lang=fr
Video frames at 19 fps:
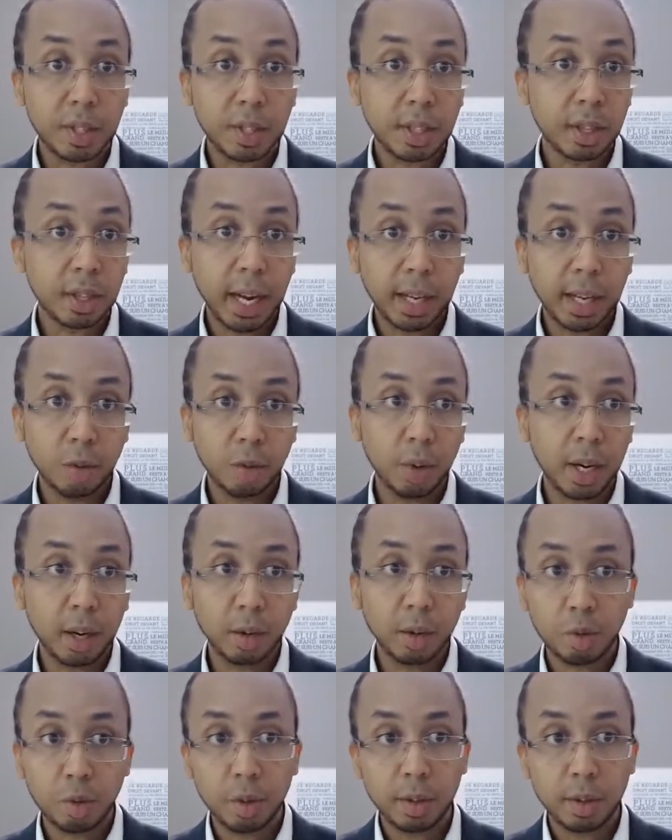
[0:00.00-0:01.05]
C'est un cadeau, elle a
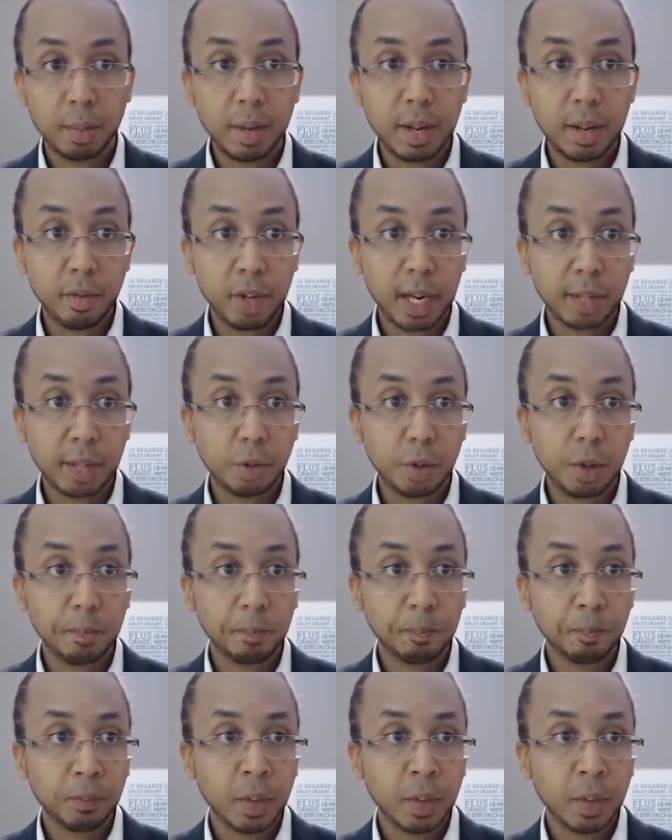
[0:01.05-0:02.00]
reçu un de mes livres gratuits.